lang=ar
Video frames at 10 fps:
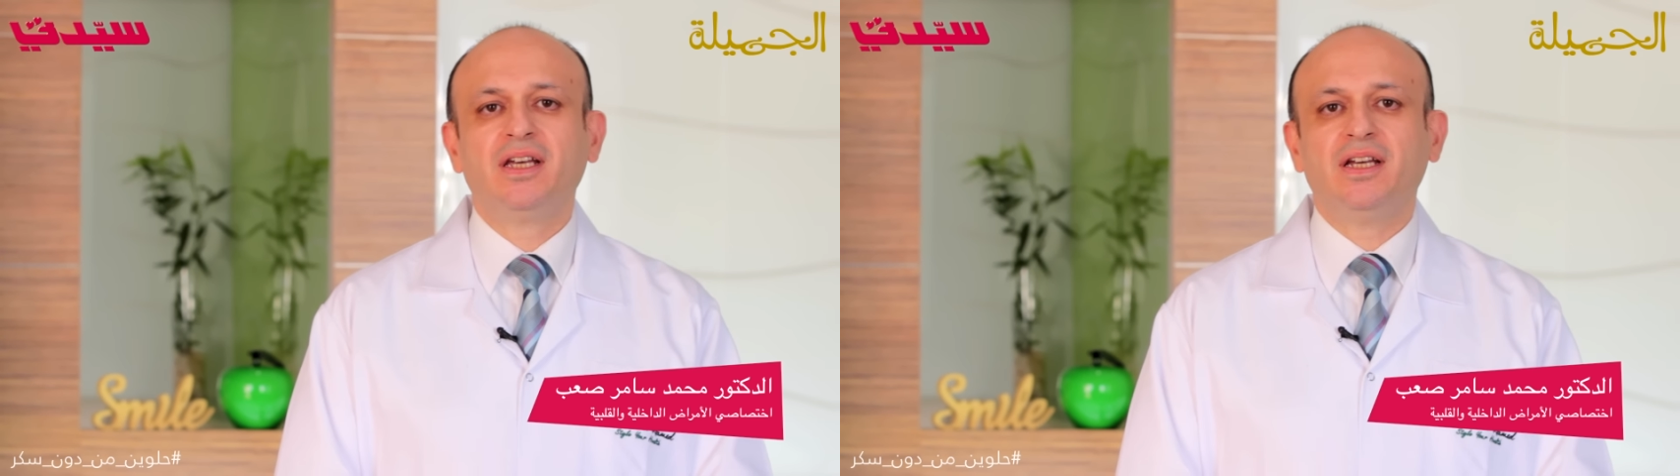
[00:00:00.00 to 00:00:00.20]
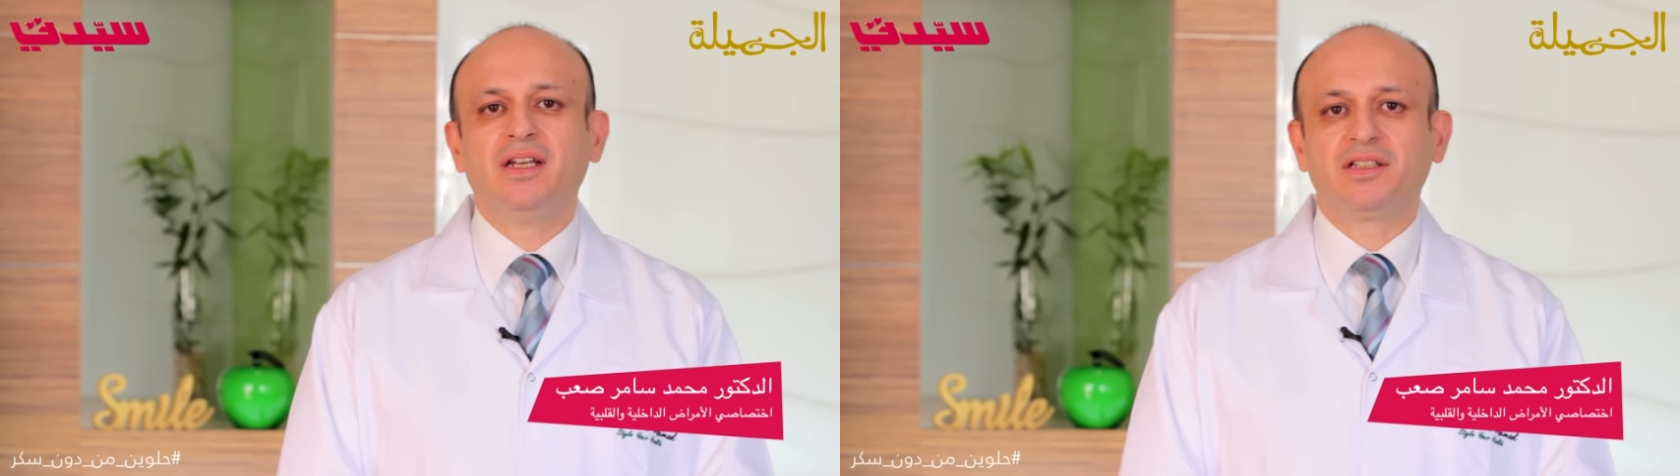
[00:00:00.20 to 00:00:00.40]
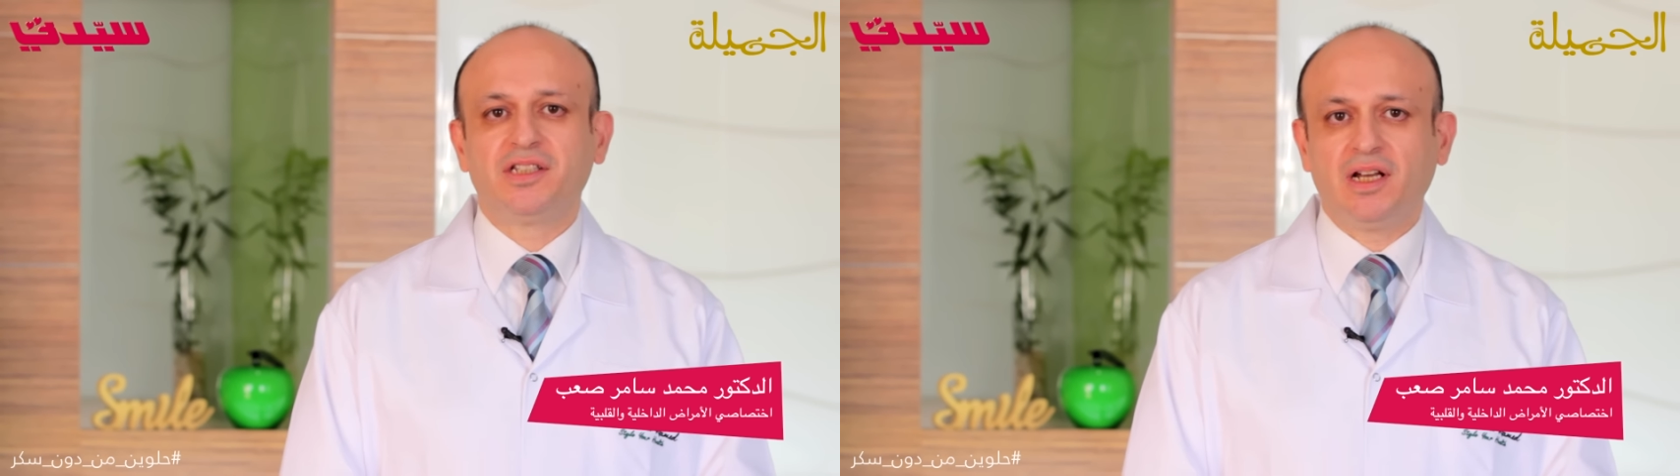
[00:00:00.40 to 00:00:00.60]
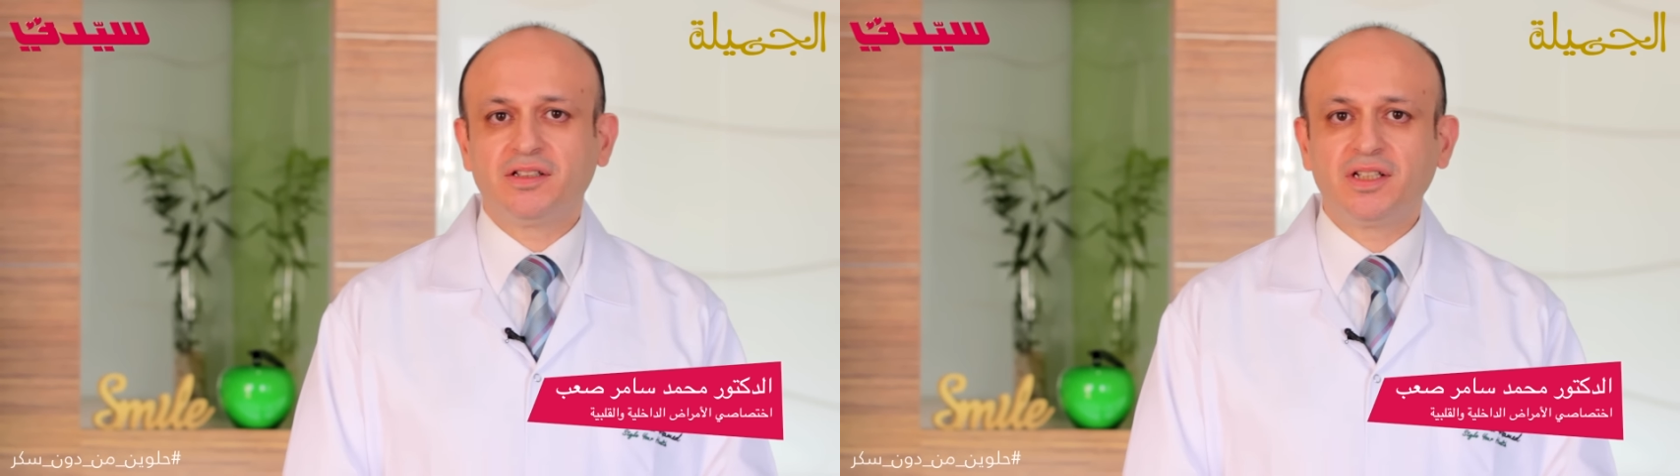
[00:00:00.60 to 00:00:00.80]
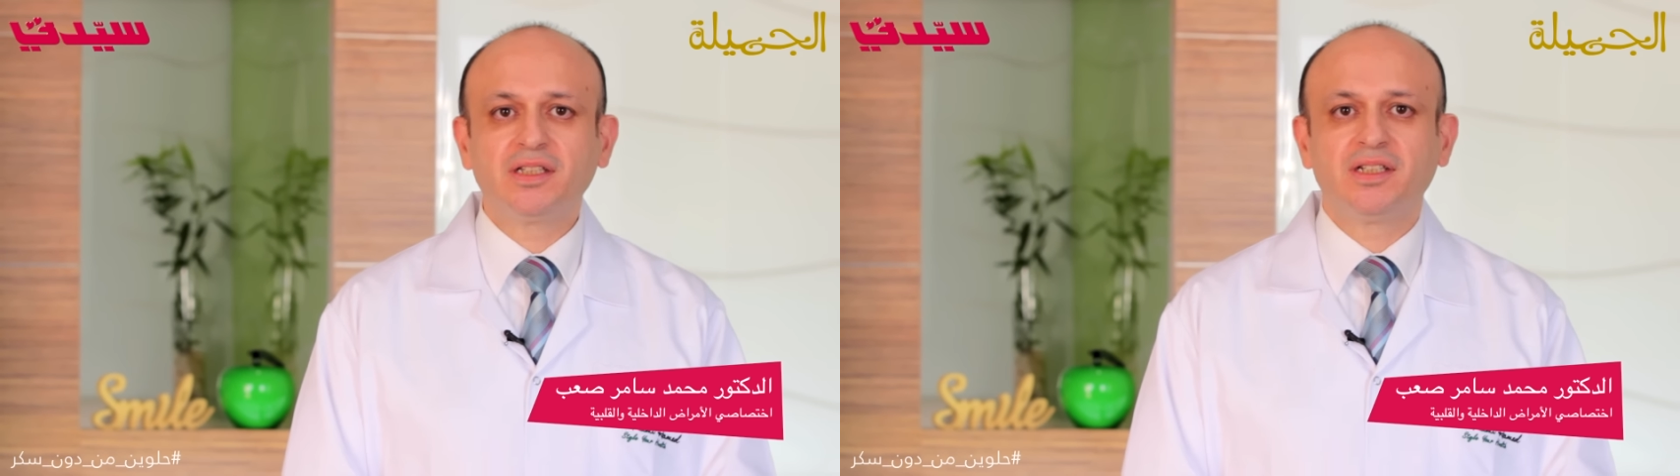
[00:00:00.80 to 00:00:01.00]

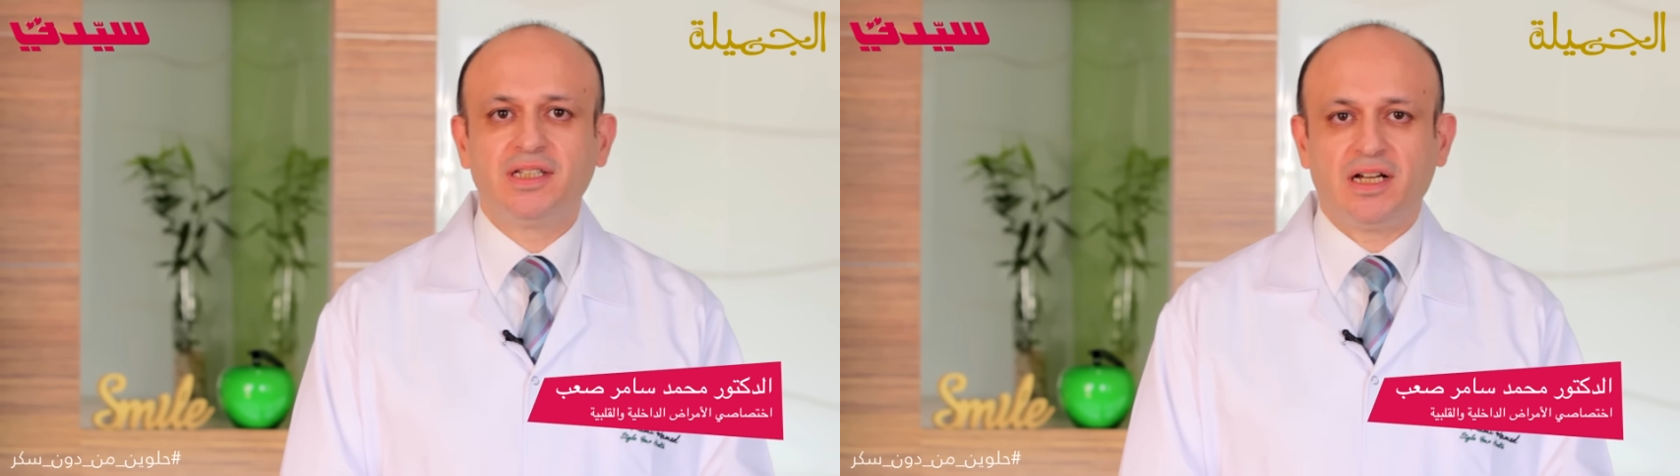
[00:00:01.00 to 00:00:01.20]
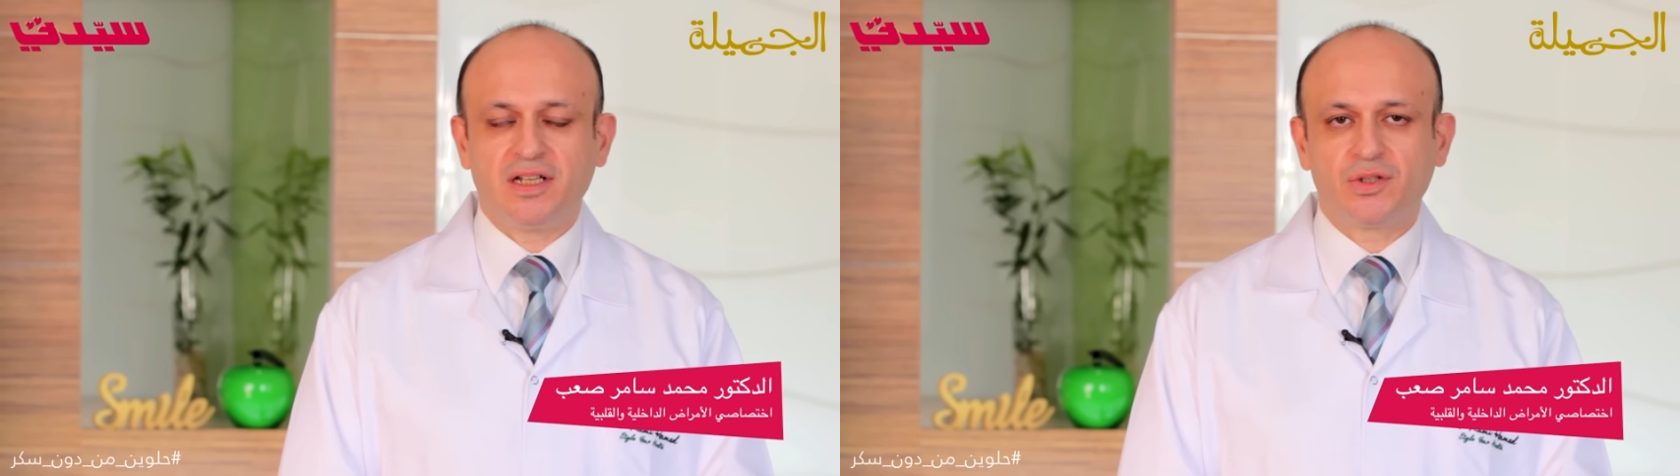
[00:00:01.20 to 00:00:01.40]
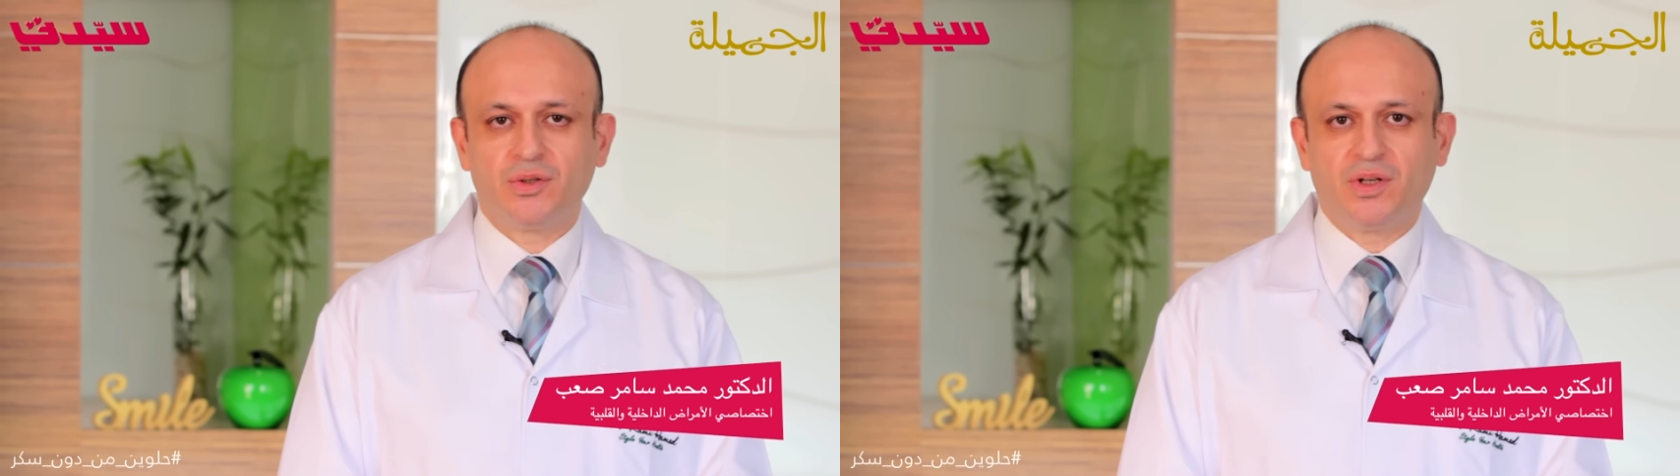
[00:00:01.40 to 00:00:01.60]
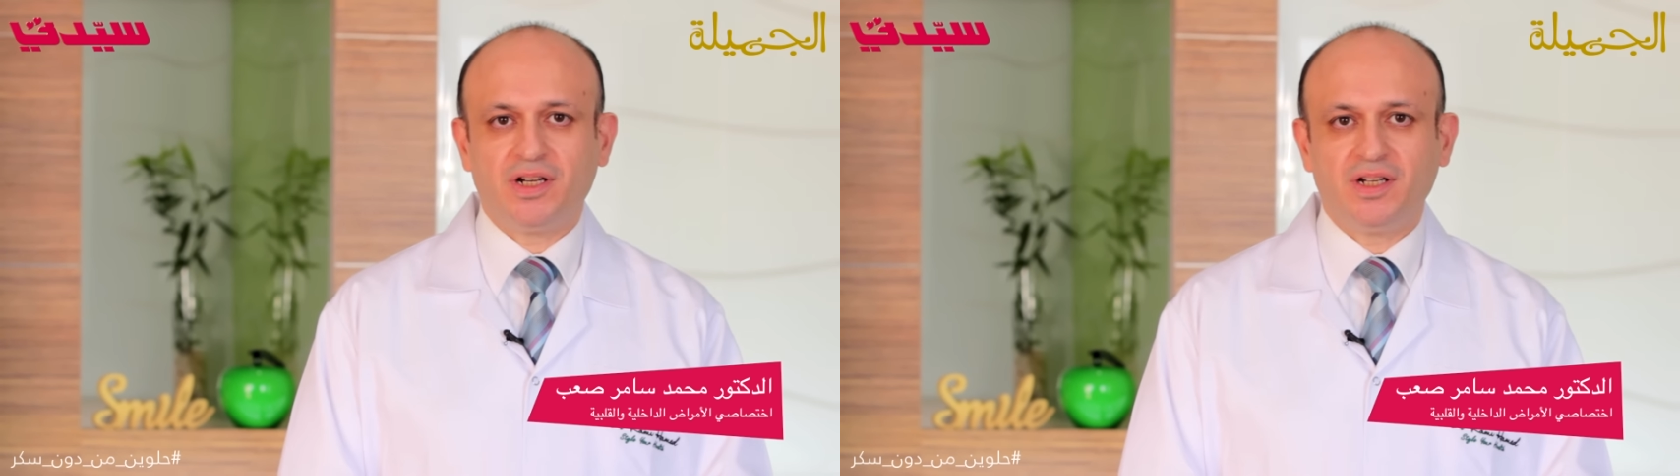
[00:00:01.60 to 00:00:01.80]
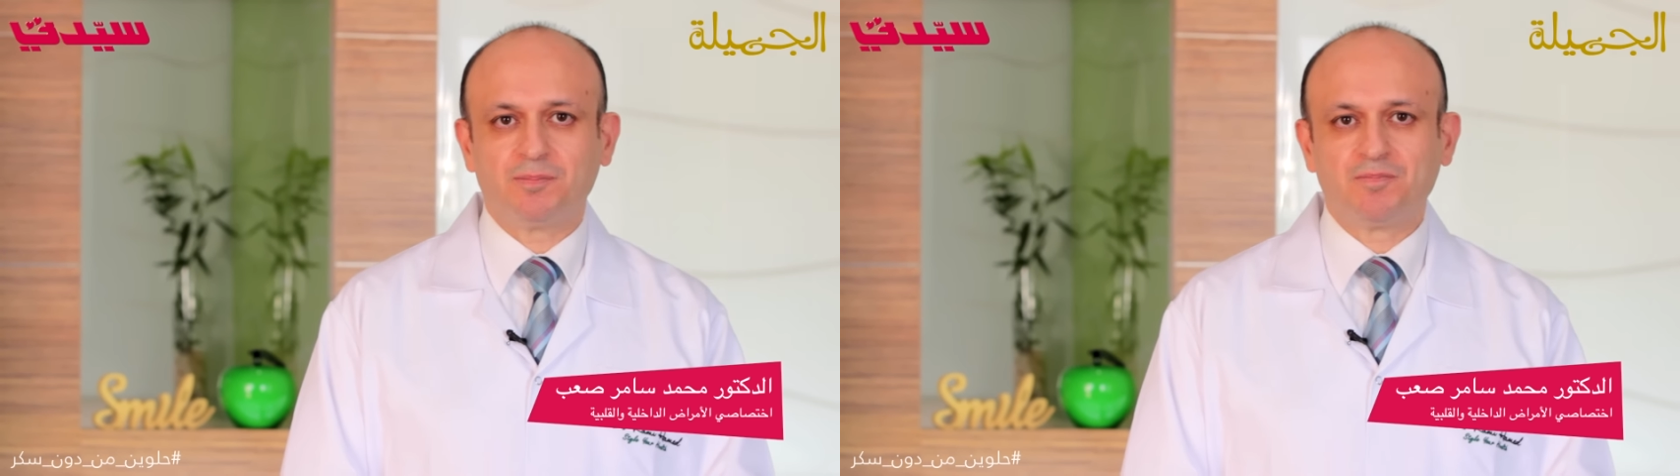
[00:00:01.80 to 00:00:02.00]
اختلاطات الداء
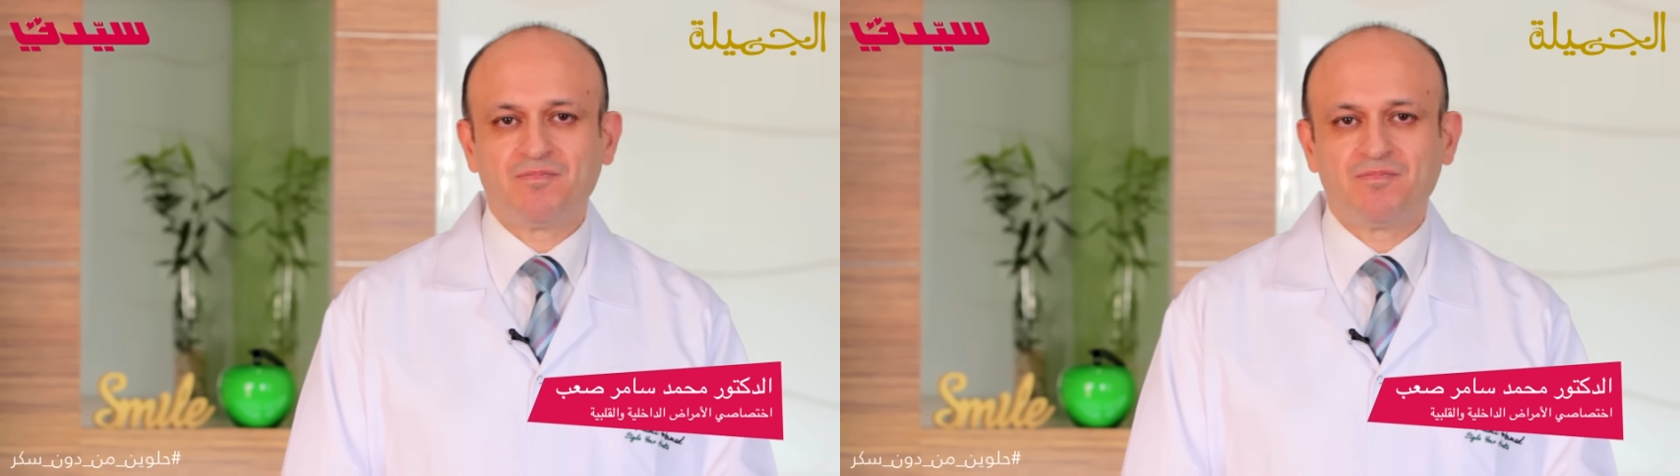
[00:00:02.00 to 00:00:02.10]
السكري